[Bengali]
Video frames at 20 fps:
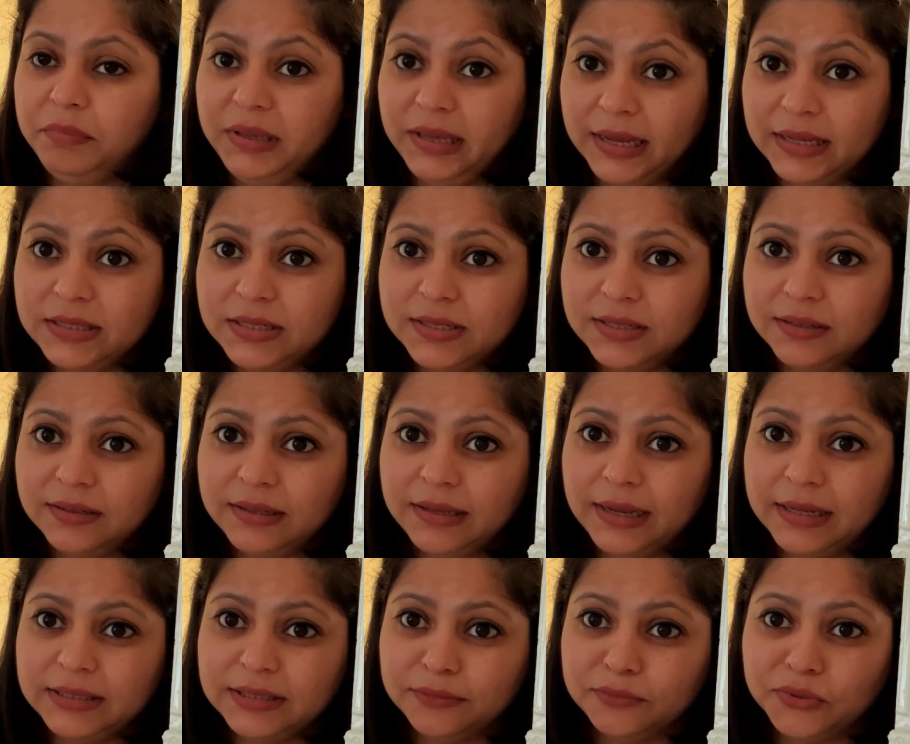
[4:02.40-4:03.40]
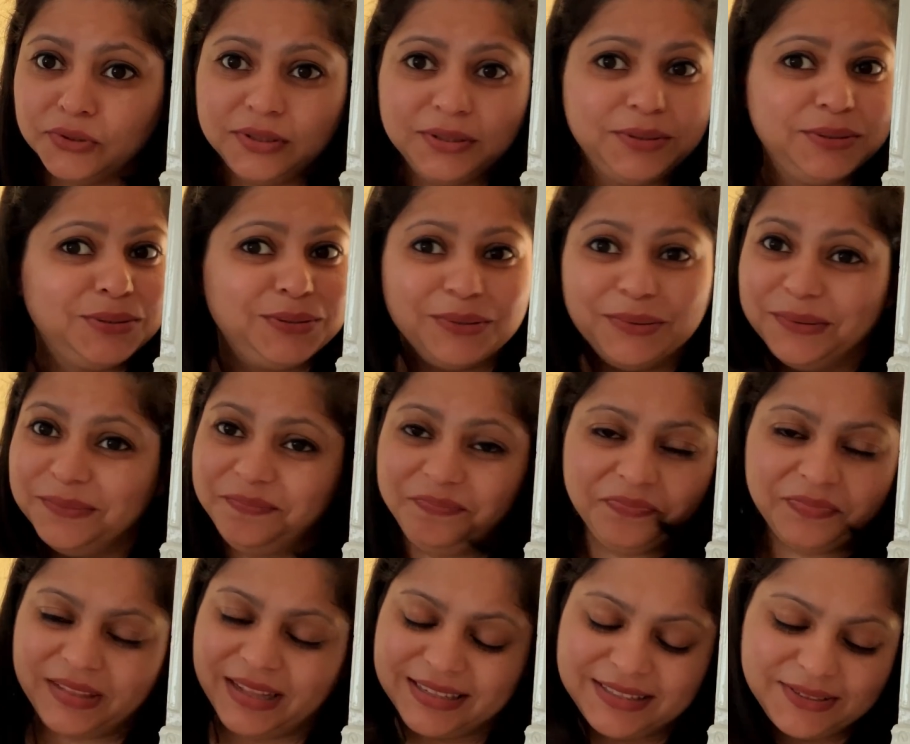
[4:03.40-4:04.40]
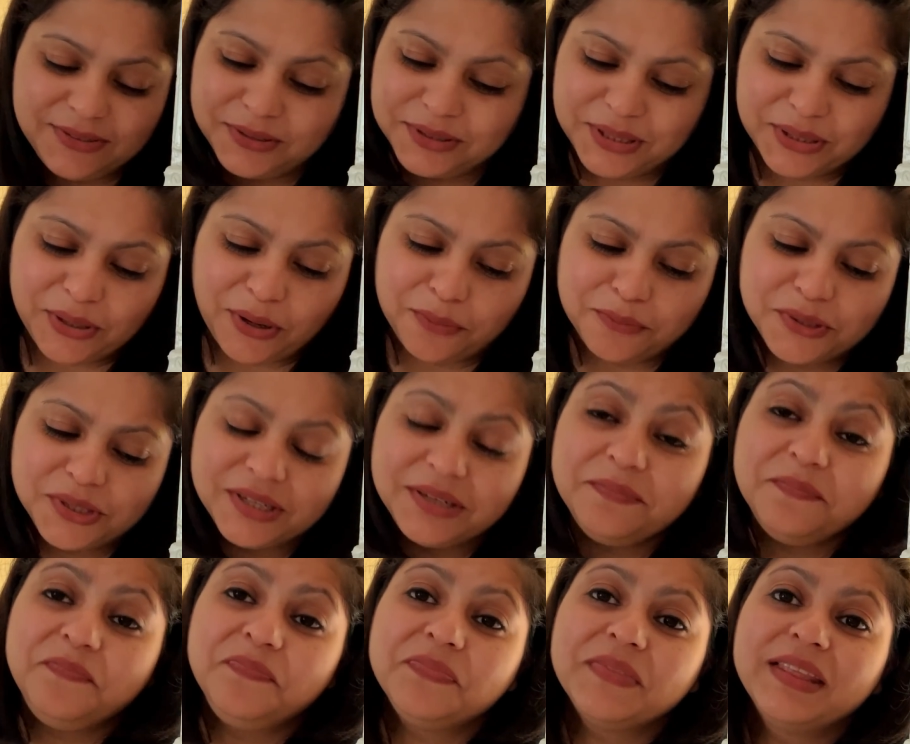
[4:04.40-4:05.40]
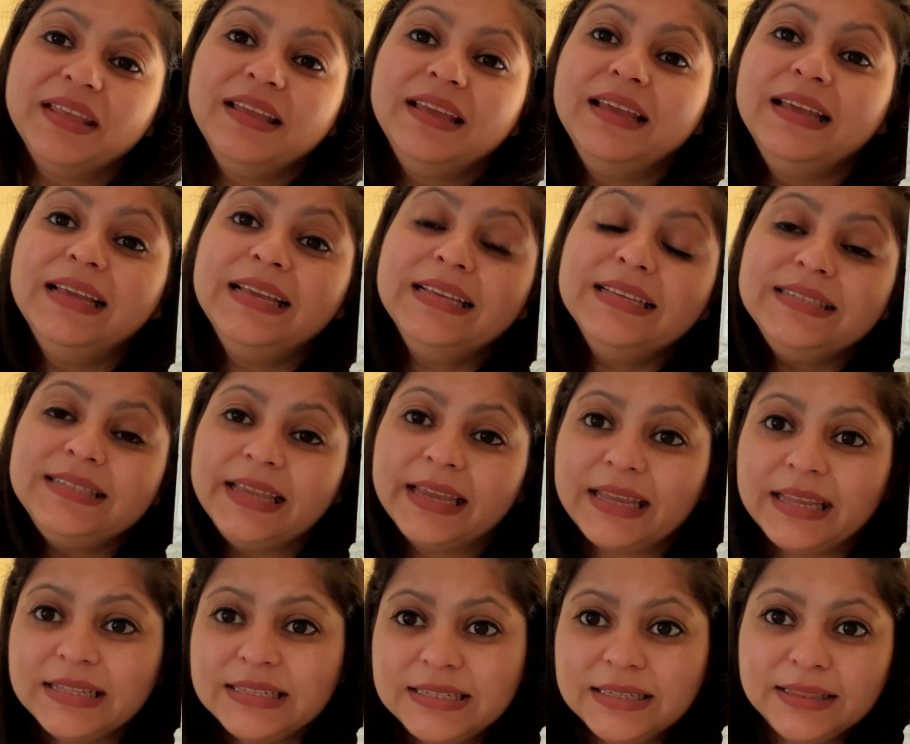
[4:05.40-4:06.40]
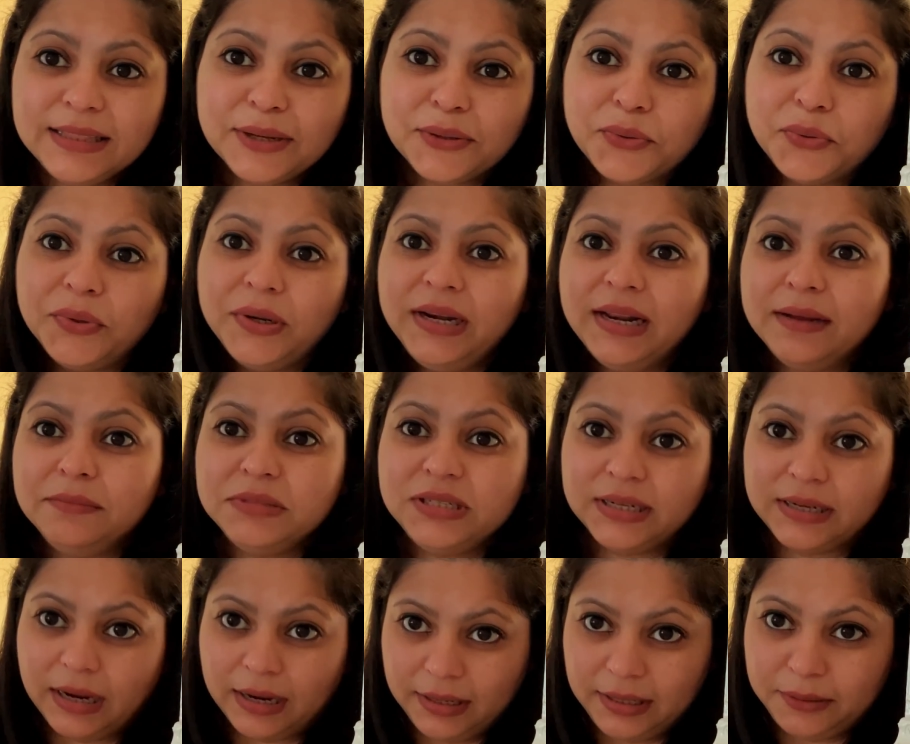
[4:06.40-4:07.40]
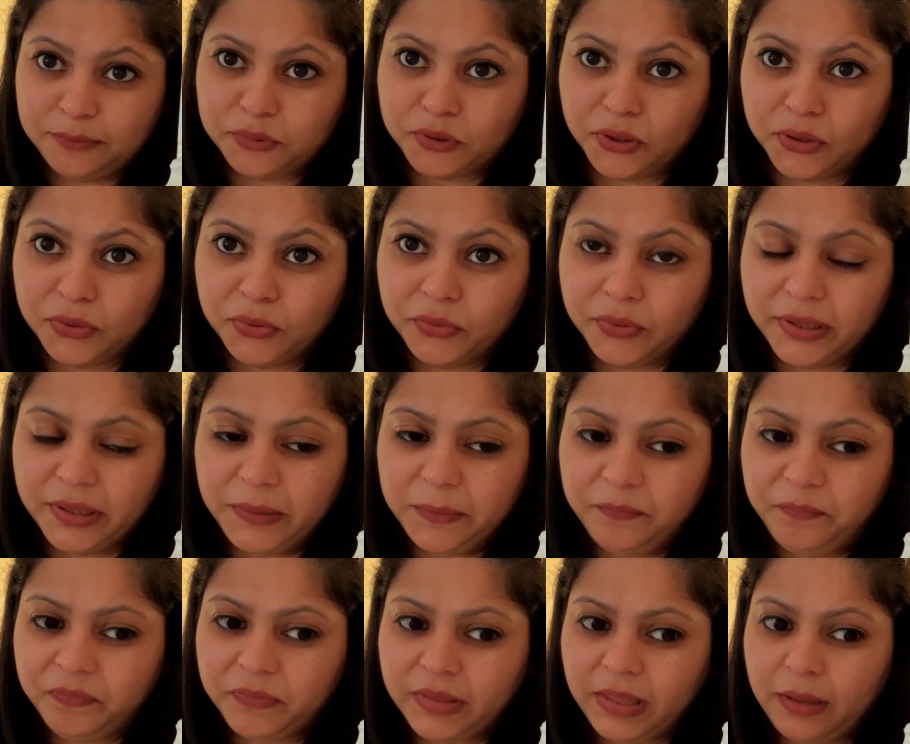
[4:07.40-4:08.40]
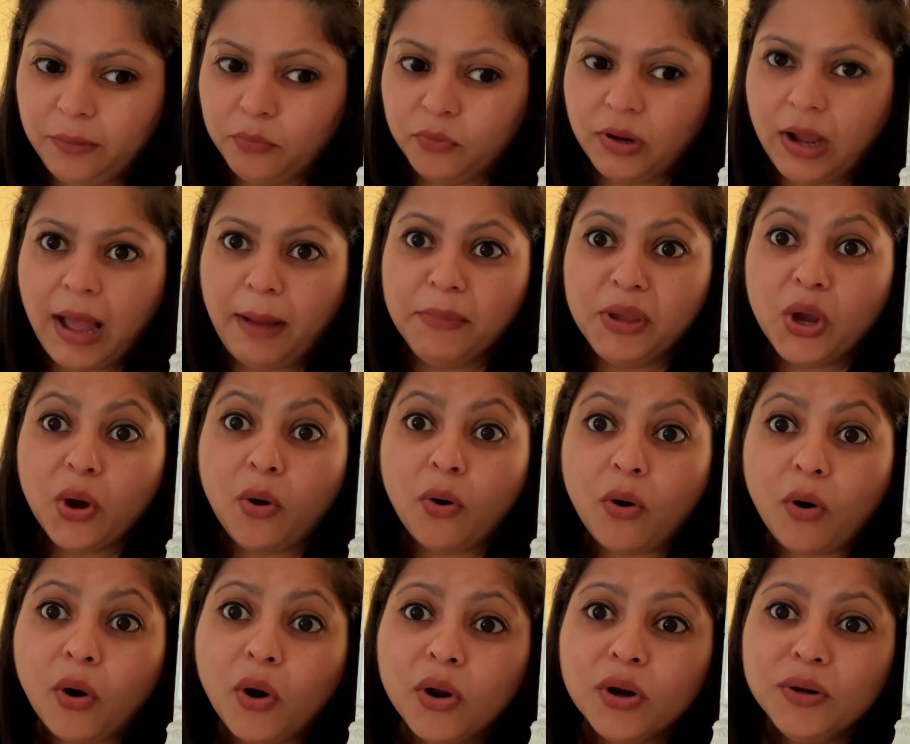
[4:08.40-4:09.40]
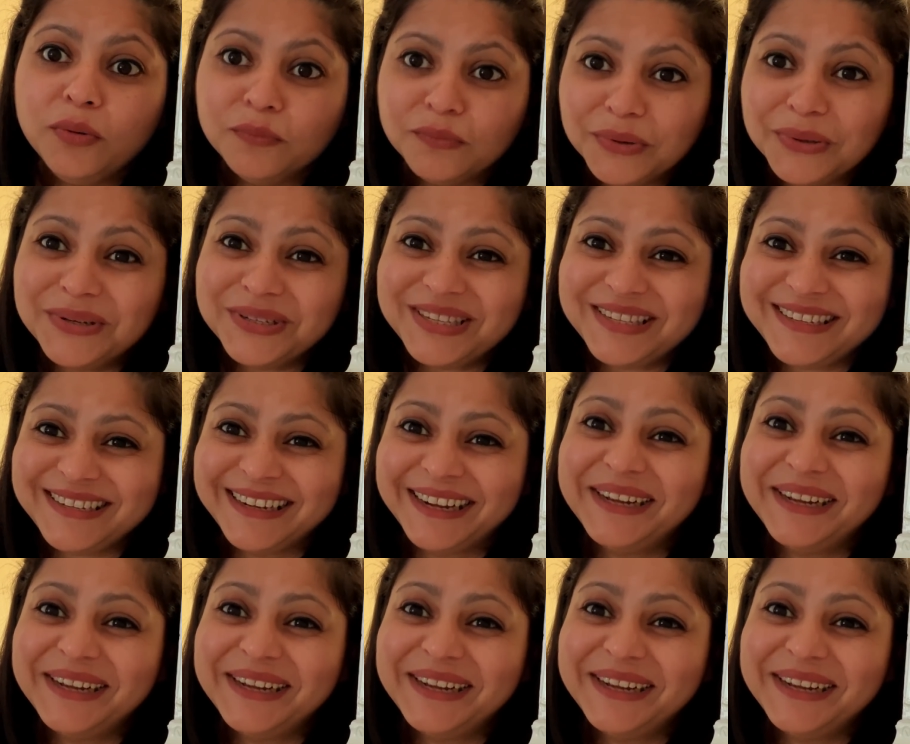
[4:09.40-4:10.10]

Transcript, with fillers: পেঁয়াজ কাঁচামরিচ সো দ্যাটস নট অ্যান অপশন সেকেন্ড চিন্তা করলাম যে গার্লিক প্রন করি এবং আমি অলমোস্ট